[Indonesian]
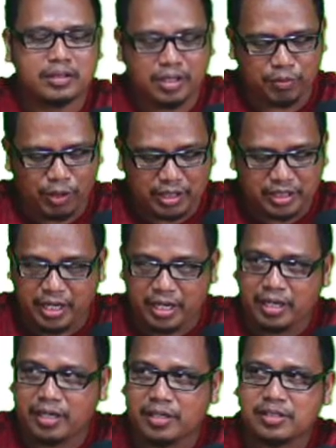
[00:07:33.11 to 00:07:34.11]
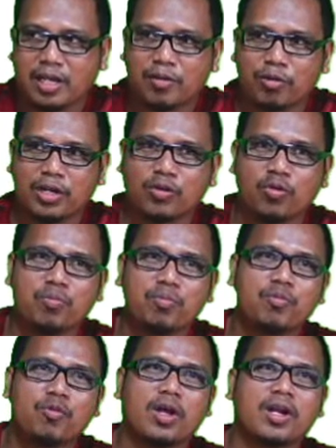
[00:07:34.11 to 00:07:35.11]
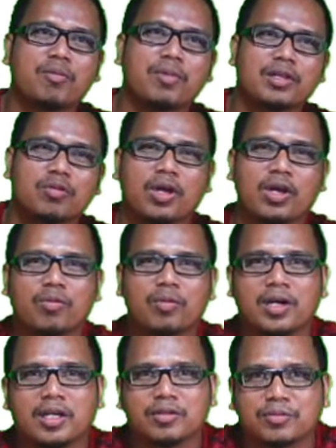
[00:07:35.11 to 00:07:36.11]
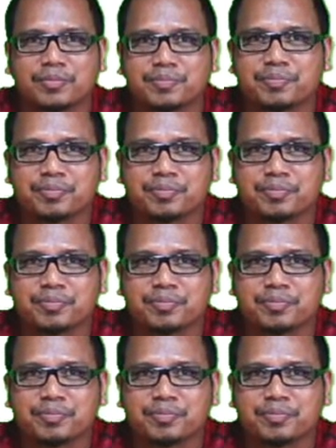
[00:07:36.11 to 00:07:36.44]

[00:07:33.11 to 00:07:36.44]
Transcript: terima kasih Assalamualaikum warahmatullahi wabarakatuh